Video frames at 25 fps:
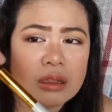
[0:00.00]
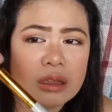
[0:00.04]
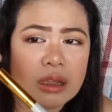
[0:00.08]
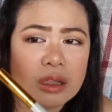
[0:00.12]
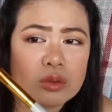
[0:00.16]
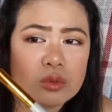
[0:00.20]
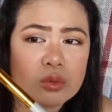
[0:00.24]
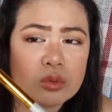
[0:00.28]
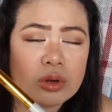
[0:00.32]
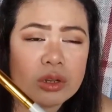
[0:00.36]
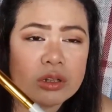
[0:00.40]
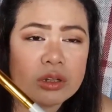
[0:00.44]

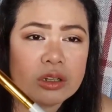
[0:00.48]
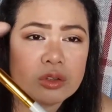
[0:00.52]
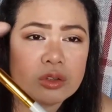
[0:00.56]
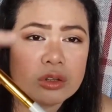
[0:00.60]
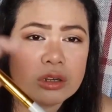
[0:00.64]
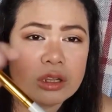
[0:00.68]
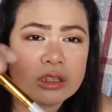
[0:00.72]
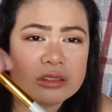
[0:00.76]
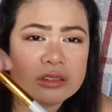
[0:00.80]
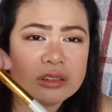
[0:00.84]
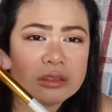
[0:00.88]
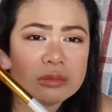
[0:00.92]
katulad nito
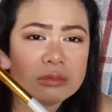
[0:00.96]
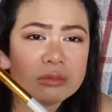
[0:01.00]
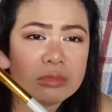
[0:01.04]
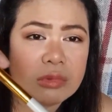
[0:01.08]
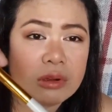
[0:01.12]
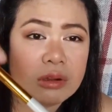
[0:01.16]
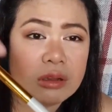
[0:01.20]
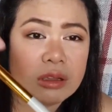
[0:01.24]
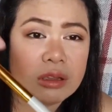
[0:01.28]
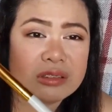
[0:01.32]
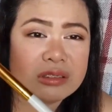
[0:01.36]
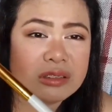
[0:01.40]
na as in
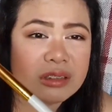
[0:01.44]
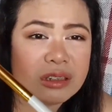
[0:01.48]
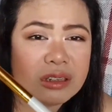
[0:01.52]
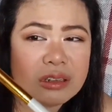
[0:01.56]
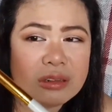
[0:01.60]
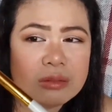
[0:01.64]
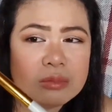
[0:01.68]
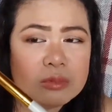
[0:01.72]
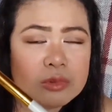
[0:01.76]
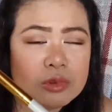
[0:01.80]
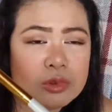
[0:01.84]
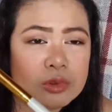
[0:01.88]
mo as
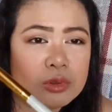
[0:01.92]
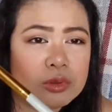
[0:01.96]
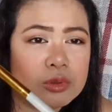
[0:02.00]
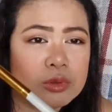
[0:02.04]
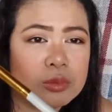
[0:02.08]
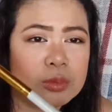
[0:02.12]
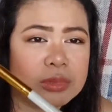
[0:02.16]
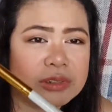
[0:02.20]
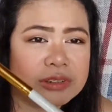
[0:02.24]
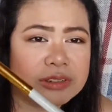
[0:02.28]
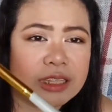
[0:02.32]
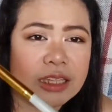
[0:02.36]
alam mo
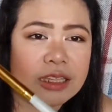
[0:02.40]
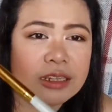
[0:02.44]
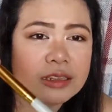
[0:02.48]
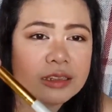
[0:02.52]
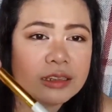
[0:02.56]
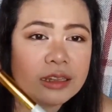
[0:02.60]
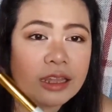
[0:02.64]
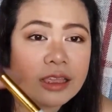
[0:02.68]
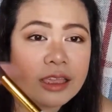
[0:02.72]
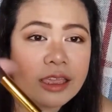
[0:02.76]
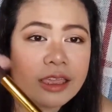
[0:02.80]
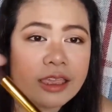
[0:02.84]
yun basta
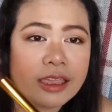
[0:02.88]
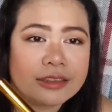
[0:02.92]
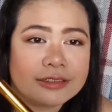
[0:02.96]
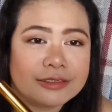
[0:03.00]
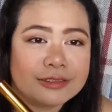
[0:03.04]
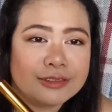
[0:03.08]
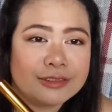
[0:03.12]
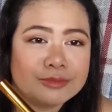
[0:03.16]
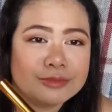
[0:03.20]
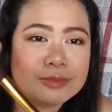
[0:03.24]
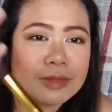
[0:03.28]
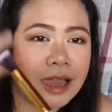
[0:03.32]

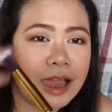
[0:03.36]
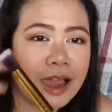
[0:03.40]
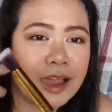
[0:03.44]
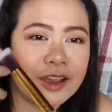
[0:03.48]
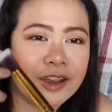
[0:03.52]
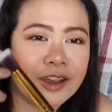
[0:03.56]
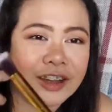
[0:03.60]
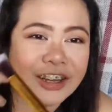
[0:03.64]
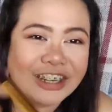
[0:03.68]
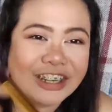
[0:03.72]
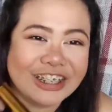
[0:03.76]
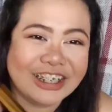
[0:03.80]
nagigets ko ba
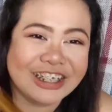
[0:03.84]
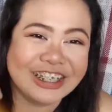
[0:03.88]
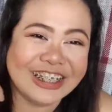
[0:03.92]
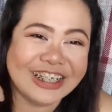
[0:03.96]
ako